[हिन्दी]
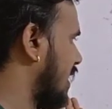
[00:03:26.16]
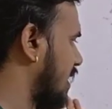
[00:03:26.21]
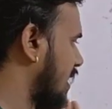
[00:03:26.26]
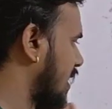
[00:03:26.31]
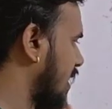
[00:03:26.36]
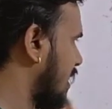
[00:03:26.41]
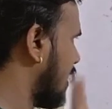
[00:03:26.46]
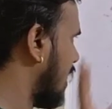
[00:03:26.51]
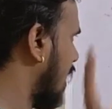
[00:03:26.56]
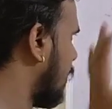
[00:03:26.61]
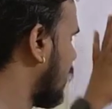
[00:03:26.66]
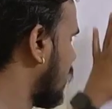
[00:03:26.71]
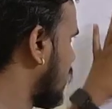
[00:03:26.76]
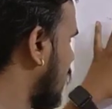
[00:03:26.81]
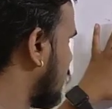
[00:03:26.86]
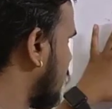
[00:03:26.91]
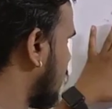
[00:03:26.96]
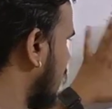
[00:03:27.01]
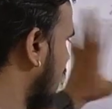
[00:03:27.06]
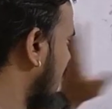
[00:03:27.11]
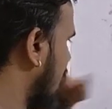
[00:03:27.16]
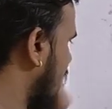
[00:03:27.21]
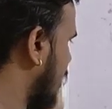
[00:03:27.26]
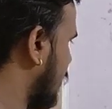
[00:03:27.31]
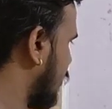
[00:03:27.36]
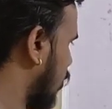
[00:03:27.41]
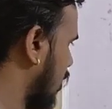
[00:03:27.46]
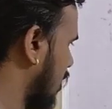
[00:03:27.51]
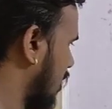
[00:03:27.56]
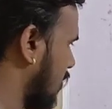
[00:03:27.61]
है ठीक है ना जहाँ पर सबसे ज़्यादा एच
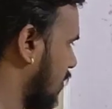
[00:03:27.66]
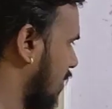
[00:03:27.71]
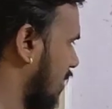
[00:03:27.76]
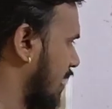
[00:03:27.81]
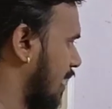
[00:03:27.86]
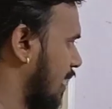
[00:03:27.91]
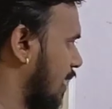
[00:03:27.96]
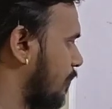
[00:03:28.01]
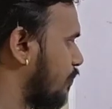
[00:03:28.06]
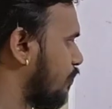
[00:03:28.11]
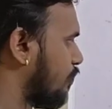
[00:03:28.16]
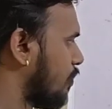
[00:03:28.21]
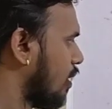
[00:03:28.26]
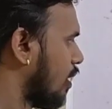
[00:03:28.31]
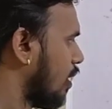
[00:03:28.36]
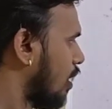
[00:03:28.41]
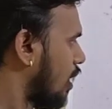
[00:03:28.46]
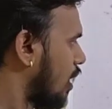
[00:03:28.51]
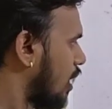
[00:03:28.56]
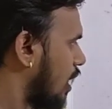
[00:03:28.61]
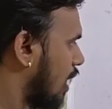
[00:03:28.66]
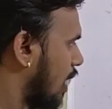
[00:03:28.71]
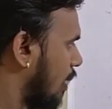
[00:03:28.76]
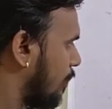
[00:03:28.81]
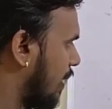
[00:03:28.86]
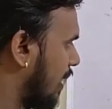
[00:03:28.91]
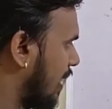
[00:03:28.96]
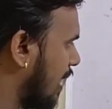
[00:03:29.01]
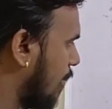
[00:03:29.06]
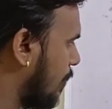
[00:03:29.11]
पॉजिटिव आयन है
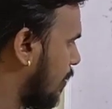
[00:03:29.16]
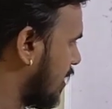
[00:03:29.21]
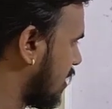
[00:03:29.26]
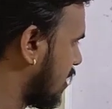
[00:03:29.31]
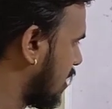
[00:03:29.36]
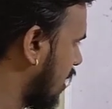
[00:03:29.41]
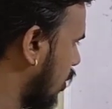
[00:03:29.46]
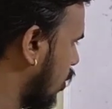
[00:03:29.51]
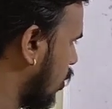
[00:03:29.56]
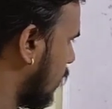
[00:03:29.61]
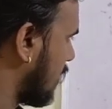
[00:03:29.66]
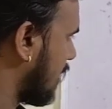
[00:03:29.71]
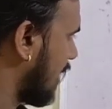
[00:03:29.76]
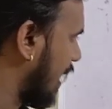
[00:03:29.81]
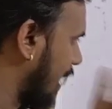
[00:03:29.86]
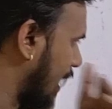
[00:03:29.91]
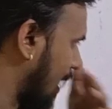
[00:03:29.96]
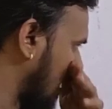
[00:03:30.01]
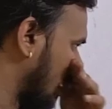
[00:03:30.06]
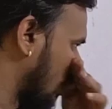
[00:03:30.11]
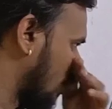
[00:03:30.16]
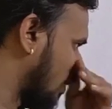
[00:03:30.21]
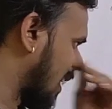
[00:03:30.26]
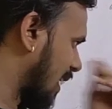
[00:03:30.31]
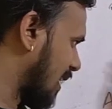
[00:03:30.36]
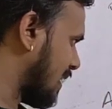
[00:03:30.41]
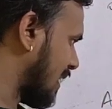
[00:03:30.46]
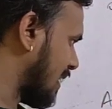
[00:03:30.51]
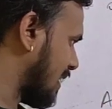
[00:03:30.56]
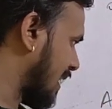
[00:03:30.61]
मैंने यहाँ पर स्केल को बताया है देखो
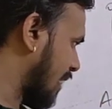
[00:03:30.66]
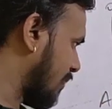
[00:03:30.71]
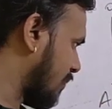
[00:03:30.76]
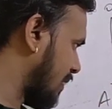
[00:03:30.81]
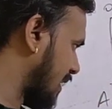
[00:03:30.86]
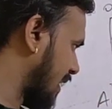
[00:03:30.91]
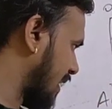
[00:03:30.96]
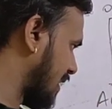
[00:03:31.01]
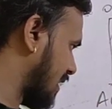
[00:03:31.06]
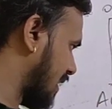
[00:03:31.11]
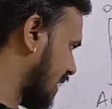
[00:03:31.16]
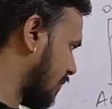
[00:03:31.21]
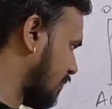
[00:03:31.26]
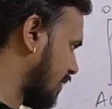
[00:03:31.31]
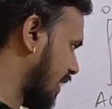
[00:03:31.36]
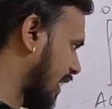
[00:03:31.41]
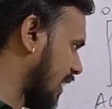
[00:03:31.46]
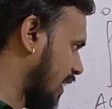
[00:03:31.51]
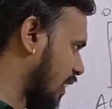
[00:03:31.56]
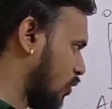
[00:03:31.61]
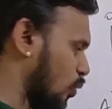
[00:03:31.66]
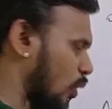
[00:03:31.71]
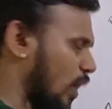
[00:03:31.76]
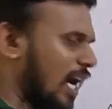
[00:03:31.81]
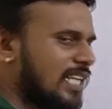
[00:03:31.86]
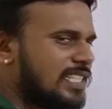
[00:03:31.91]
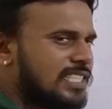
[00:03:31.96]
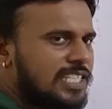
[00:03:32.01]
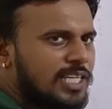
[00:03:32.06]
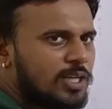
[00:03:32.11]
ध्यान से सेवन के इस तरफ जाएंगे तो
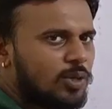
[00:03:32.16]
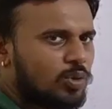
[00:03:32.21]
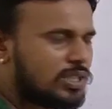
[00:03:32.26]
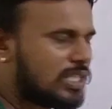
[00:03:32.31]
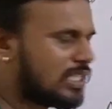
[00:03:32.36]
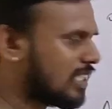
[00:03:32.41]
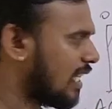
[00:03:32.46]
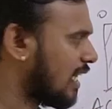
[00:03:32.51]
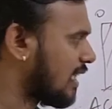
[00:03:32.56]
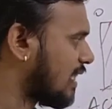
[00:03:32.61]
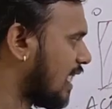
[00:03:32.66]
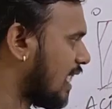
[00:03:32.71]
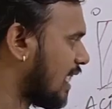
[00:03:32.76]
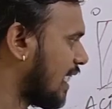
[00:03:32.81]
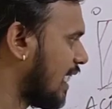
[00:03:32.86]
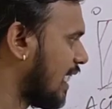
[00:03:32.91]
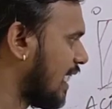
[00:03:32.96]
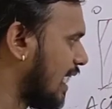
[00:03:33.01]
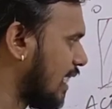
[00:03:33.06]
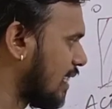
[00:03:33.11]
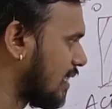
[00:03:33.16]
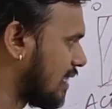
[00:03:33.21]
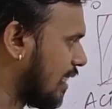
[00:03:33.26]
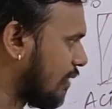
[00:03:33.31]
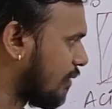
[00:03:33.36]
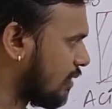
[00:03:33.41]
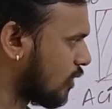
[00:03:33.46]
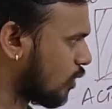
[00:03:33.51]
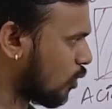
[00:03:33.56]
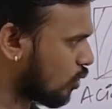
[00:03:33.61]
एसिडिक होता चला जा रहा है
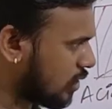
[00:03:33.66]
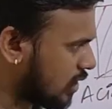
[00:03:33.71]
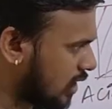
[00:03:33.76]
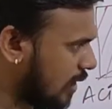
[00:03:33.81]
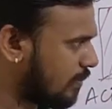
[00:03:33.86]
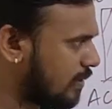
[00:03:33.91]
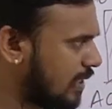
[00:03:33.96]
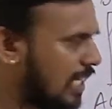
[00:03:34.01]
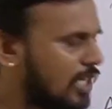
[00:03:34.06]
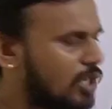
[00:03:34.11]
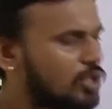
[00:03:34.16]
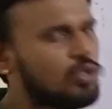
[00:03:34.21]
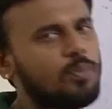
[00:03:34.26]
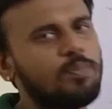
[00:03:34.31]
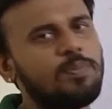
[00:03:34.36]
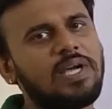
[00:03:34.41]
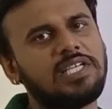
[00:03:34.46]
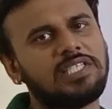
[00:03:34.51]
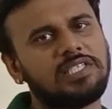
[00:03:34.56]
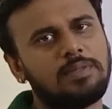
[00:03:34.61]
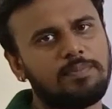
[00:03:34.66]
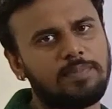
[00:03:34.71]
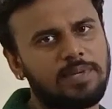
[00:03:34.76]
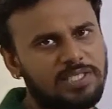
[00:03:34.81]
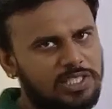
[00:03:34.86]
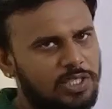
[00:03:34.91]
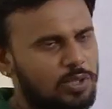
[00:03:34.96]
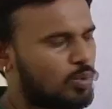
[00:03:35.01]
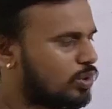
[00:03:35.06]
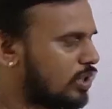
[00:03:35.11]
सेवन के उस तरफ जाएंगे तो
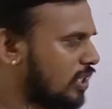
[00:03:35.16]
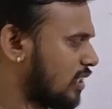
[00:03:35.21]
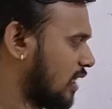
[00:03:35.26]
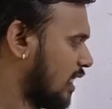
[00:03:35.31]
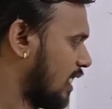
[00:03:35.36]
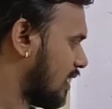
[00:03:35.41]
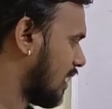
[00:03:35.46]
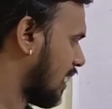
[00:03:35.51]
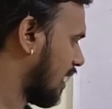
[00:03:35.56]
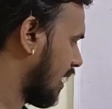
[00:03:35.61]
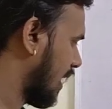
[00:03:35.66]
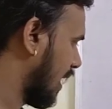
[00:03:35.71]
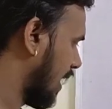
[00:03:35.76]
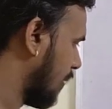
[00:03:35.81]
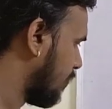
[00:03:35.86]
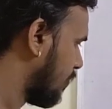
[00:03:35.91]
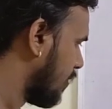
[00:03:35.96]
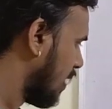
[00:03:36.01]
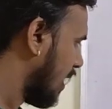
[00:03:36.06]
बेसिक होता चला जा रहा है